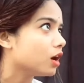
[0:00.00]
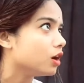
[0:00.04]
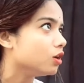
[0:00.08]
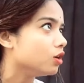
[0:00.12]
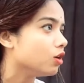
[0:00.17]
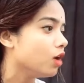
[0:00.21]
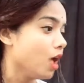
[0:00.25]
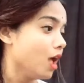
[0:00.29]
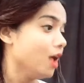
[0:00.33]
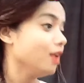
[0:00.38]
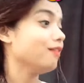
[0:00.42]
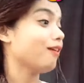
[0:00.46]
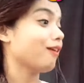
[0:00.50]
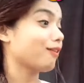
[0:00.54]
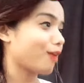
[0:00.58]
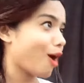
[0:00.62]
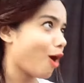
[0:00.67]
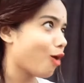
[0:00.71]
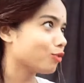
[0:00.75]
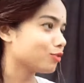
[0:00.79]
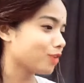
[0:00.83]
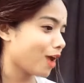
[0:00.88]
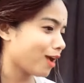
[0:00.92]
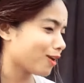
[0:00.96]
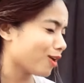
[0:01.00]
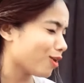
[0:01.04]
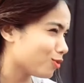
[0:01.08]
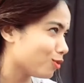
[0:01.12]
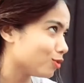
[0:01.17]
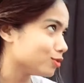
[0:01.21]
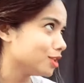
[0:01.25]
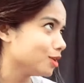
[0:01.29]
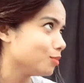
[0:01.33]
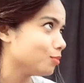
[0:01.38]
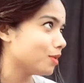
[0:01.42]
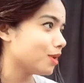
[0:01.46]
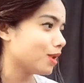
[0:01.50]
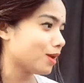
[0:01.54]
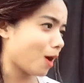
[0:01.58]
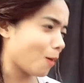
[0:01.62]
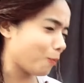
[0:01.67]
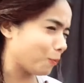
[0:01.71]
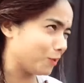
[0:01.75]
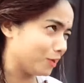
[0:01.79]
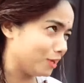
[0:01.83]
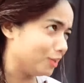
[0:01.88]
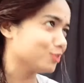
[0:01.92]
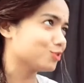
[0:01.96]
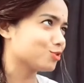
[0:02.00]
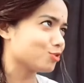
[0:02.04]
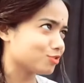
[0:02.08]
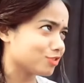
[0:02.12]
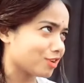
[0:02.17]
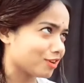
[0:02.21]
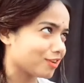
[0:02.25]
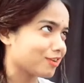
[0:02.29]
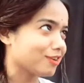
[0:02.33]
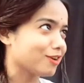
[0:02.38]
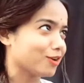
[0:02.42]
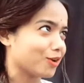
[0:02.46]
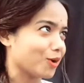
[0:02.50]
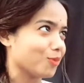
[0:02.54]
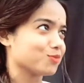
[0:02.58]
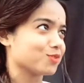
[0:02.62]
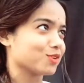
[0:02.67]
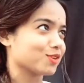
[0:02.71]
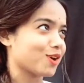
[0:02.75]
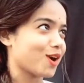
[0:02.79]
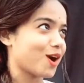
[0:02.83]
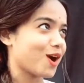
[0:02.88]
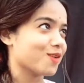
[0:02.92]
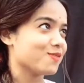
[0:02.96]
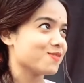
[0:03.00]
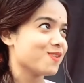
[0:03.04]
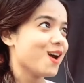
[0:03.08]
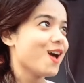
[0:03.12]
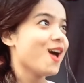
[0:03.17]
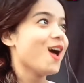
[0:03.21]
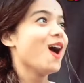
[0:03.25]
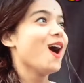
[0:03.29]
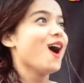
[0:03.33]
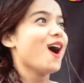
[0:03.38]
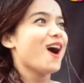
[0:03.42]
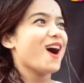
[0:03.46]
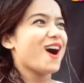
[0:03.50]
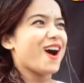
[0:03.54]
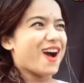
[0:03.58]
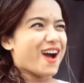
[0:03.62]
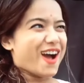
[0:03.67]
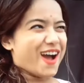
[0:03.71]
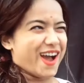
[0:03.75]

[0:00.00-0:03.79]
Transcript: कर लो लड़का उठाएगा गोदी में लेगा फीलिंग्स तो जगेगा कम से कम